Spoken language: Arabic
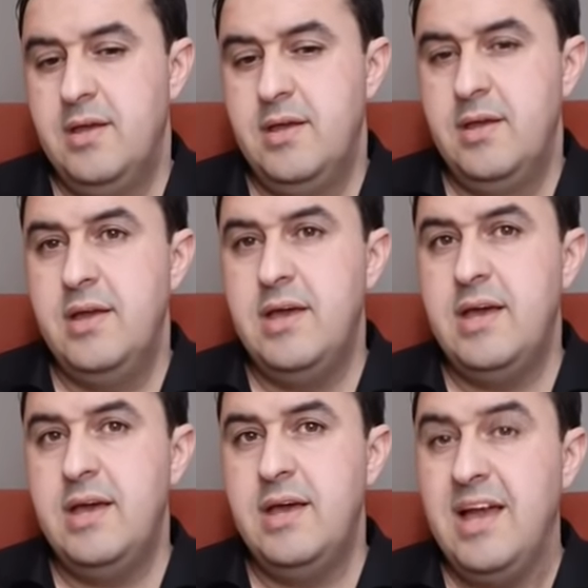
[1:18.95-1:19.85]

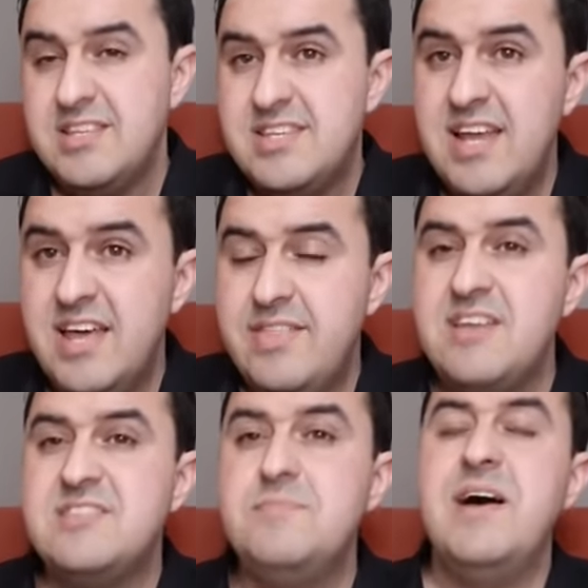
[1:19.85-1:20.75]
أه حسنا ذو
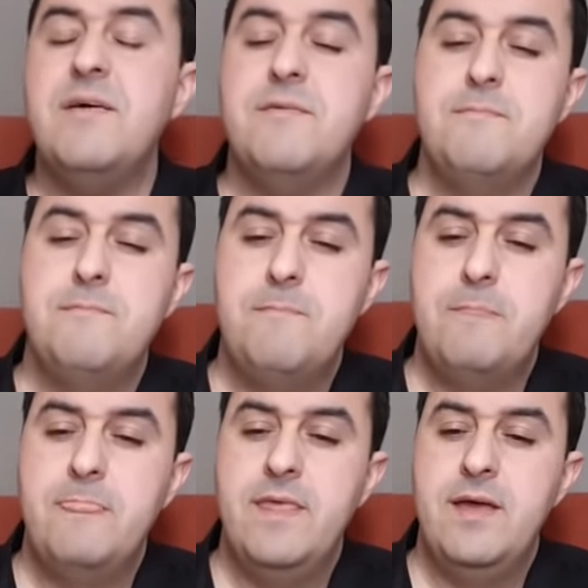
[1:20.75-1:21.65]
أسماء
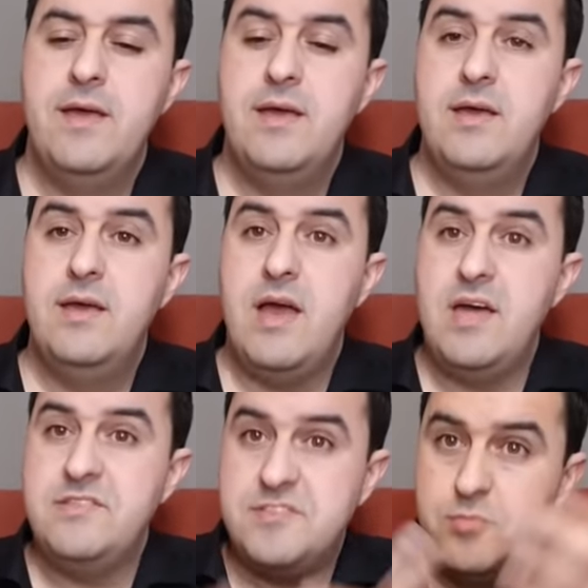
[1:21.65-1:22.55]
هاد
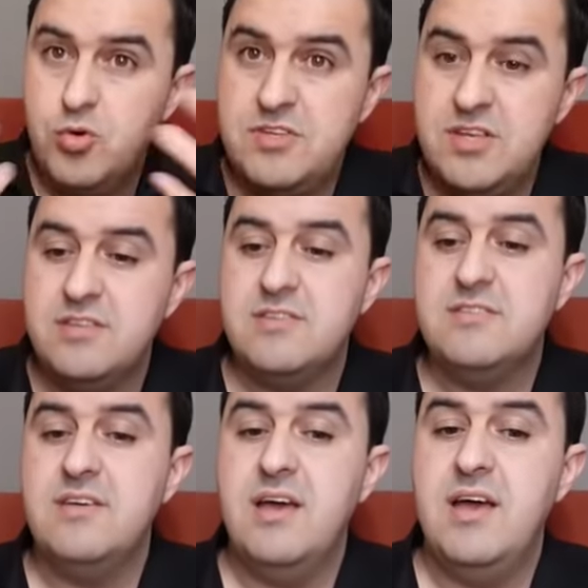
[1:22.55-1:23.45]
سموتينت
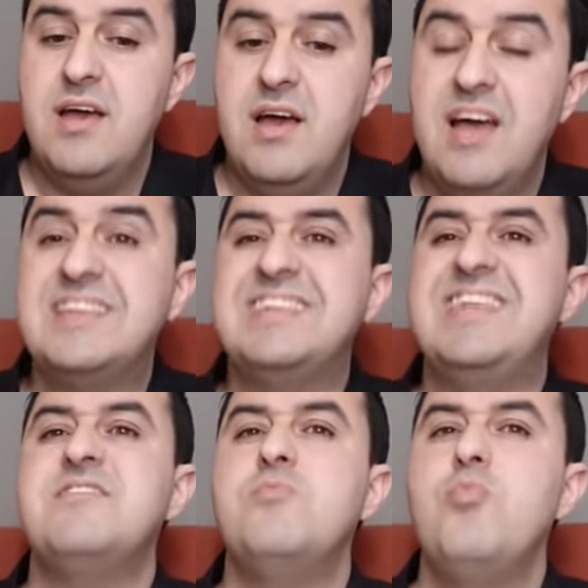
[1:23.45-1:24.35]

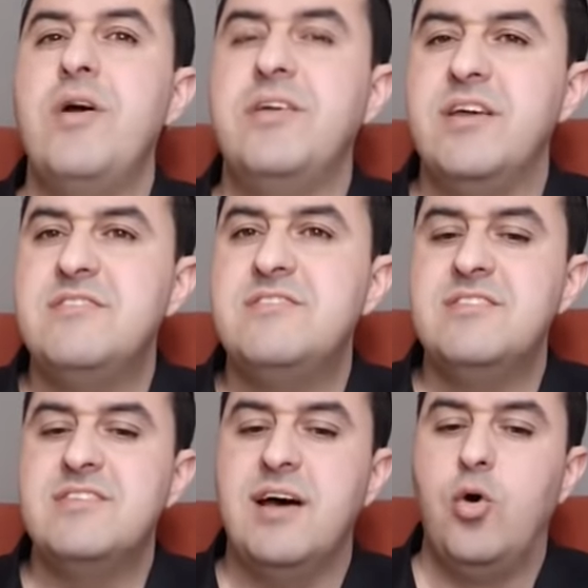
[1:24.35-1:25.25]
التصم وقران
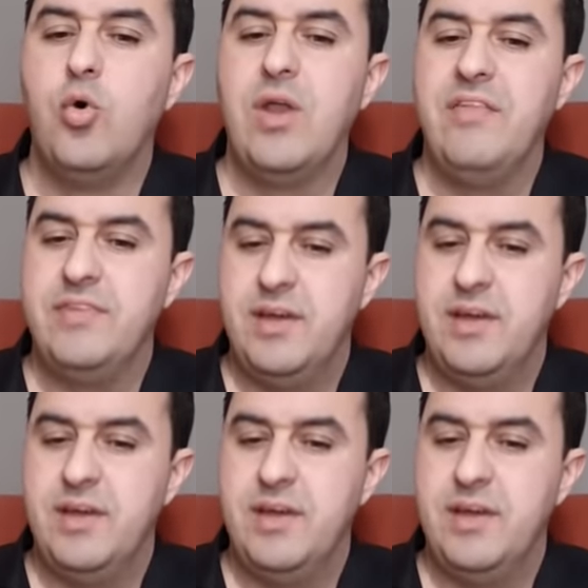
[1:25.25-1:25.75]
غا هولندا